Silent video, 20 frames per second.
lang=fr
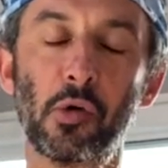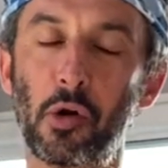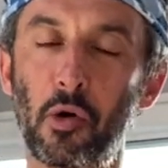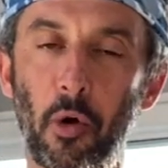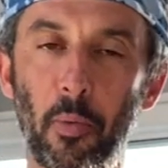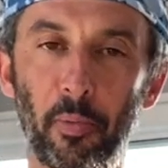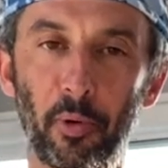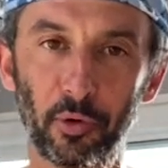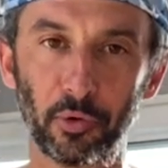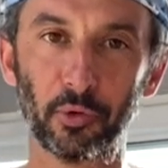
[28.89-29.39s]

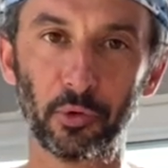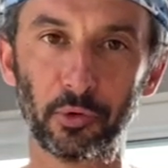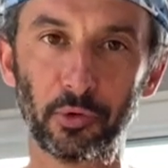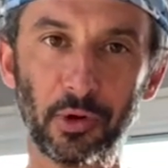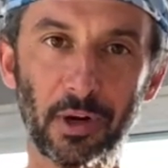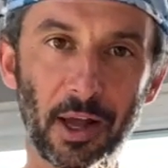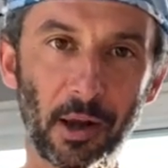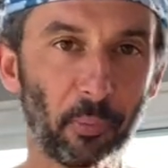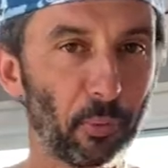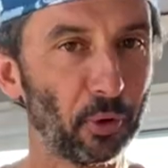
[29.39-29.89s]
Alors prenons de
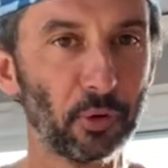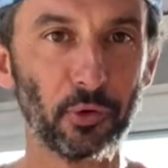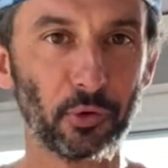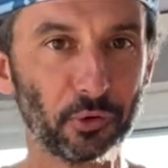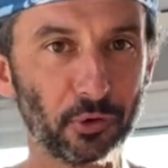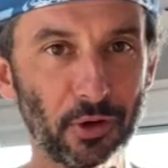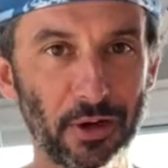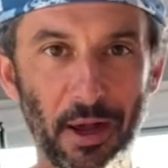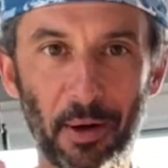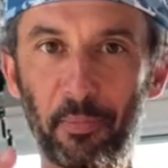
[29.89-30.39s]
l'air, prenons
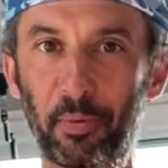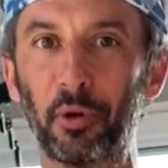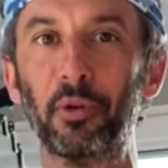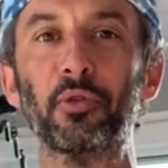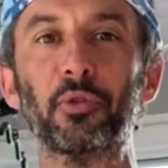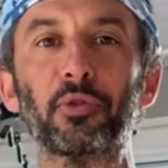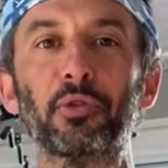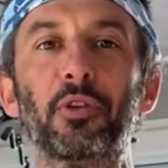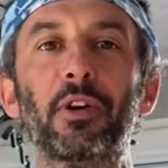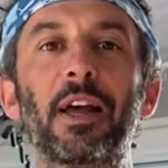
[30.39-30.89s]
de l'air,
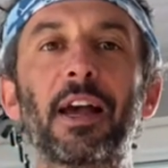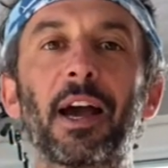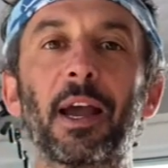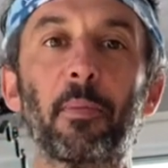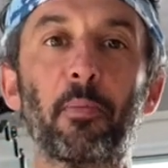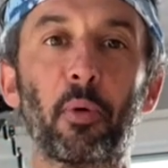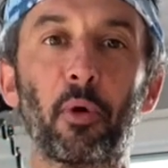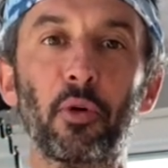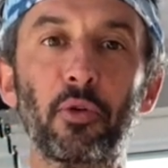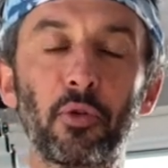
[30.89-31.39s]
prenons de l'air
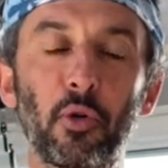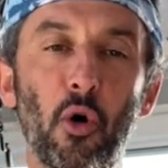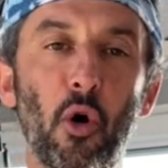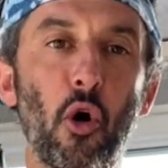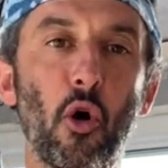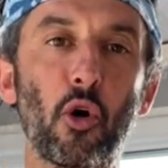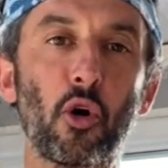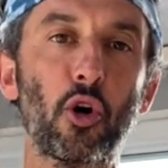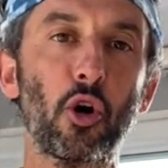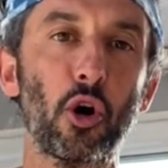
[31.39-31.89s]
et prenons
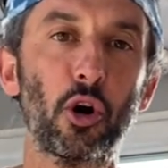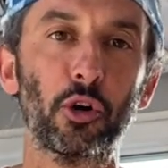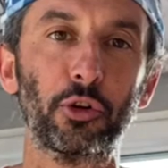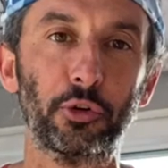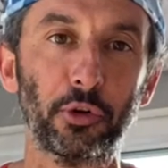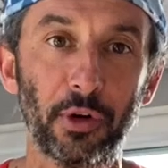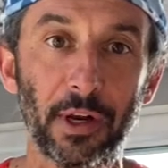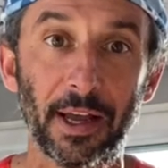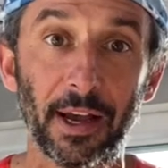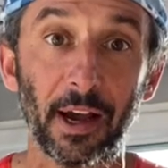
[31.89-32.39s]
encore
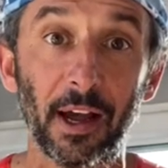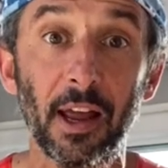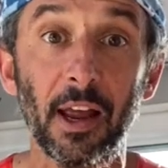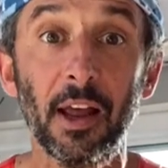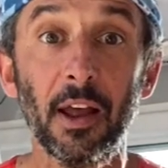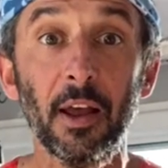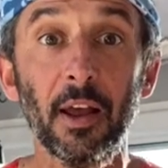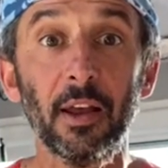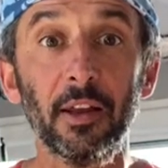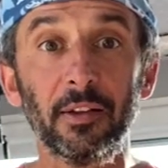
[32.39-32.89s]
de l'air.
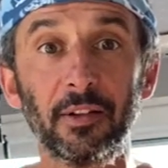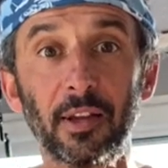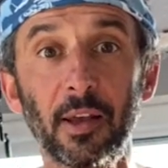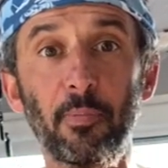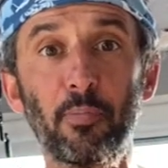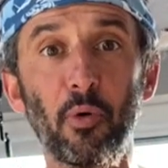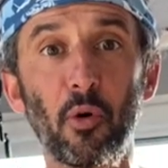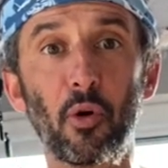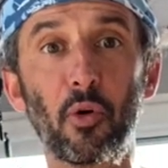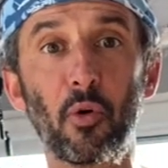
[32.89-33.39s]
C'est
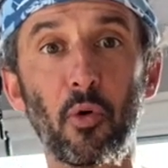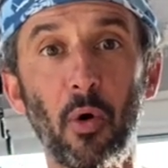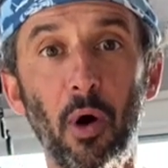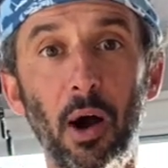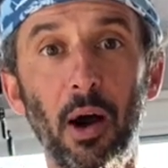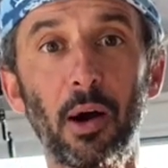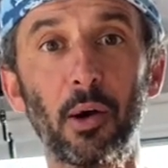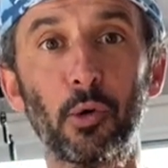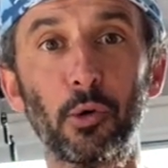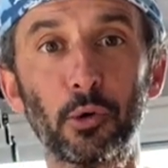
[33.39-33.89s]

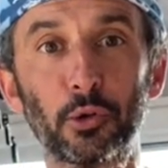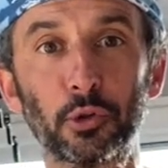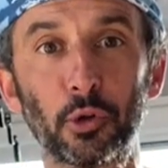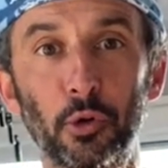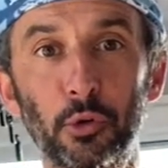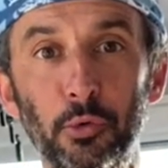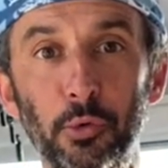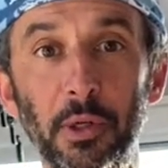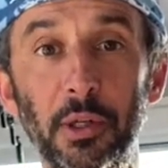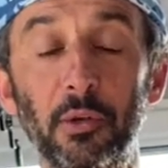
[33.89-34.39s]
pourquoi
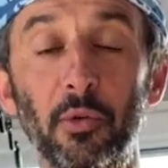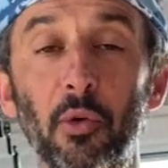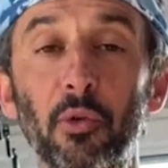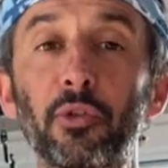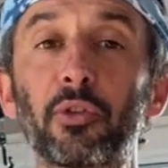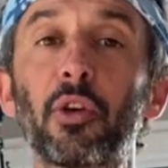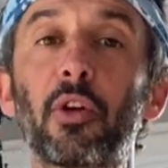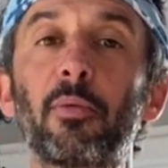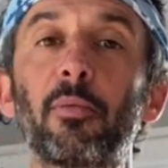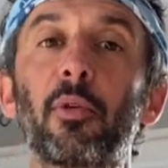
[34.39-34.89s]
aujourd'hui, non
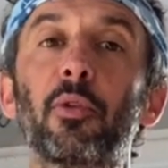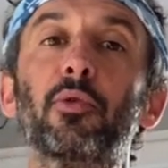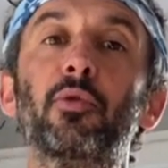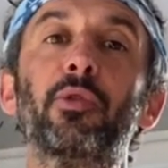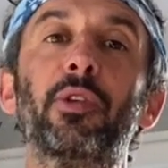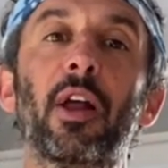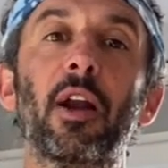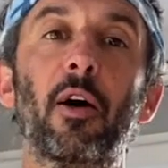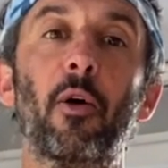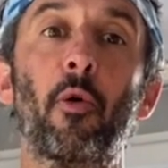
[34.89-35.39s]
seulement
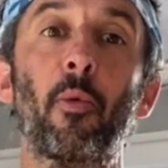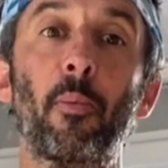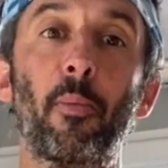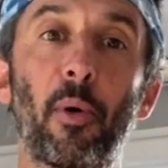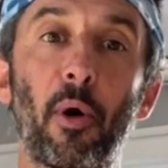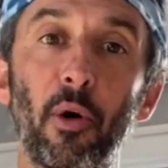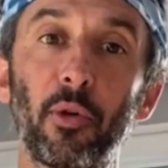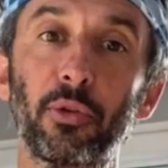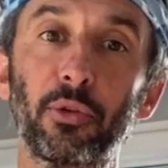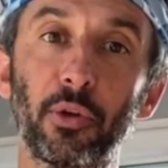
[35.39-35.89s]
nous allons
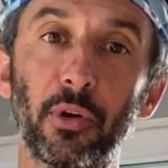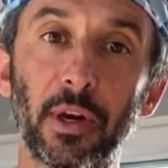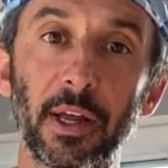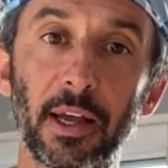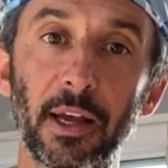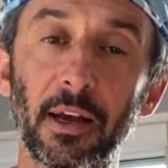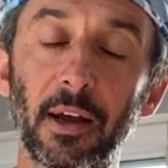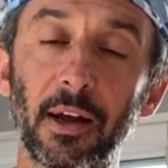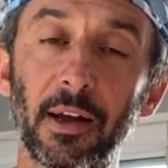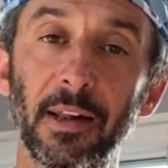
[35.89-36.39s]
prendre de
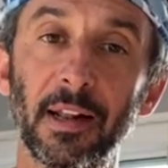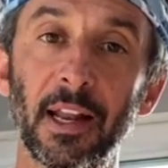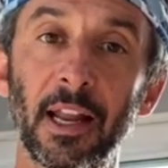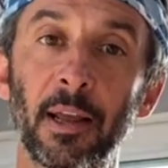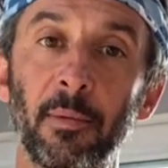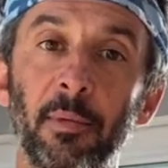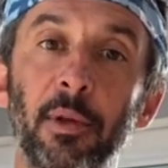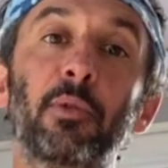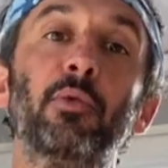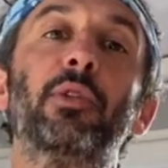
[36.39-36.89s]
l'air,
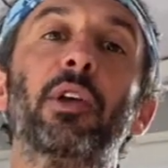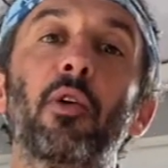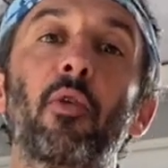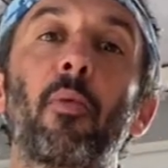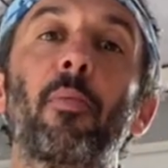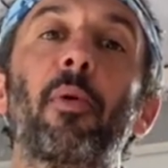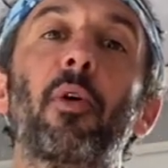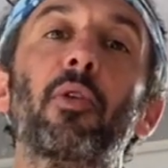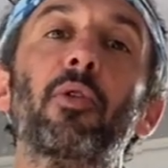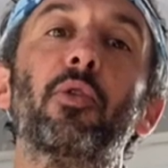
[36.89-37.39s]
mais nous
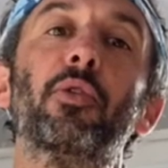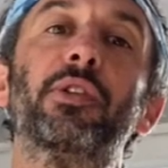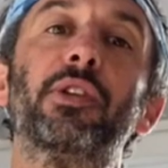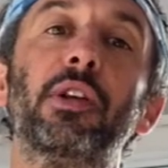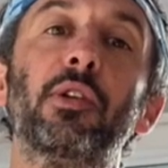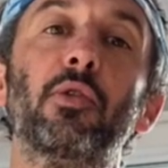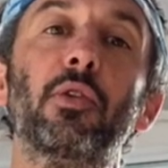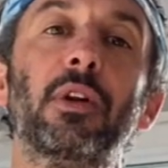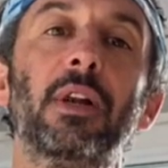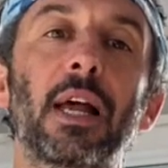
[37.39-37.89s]
allons prendre
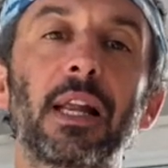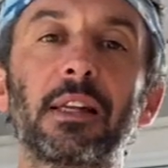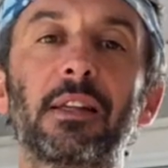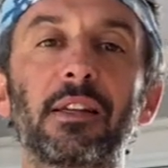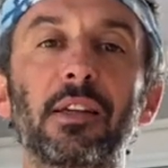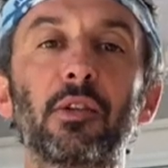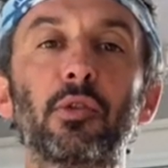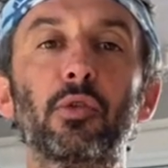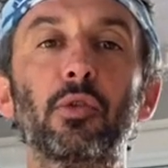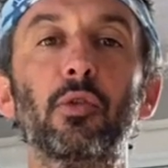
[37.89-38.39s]
aussi de
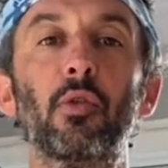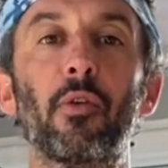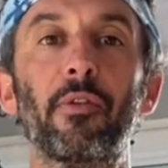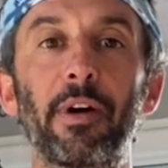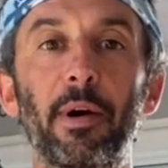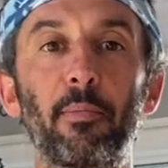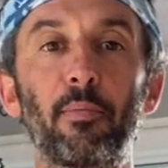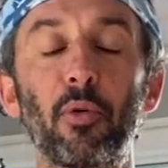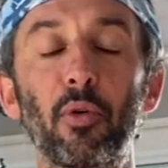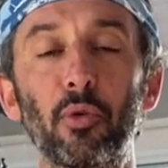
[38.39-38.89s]
l'altitude. On
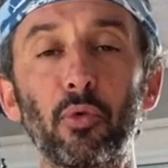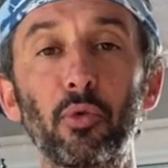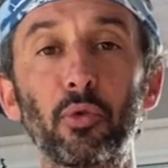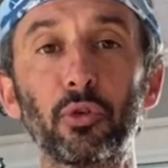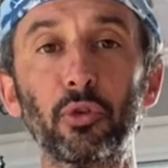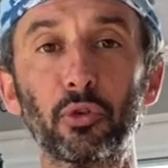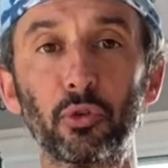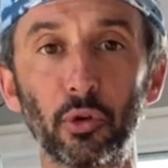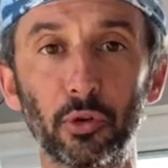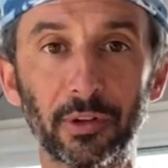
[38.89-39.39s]
va beaucoup
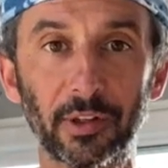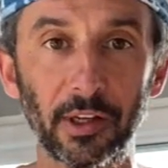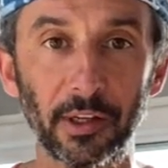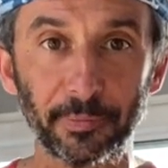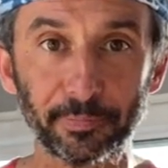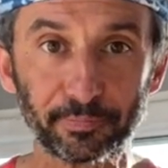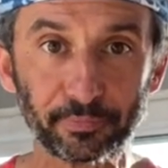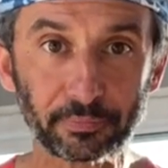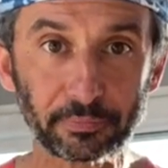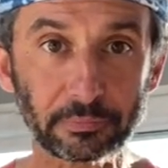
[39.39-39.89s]

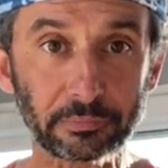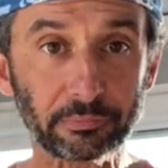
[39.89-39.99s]
sauter.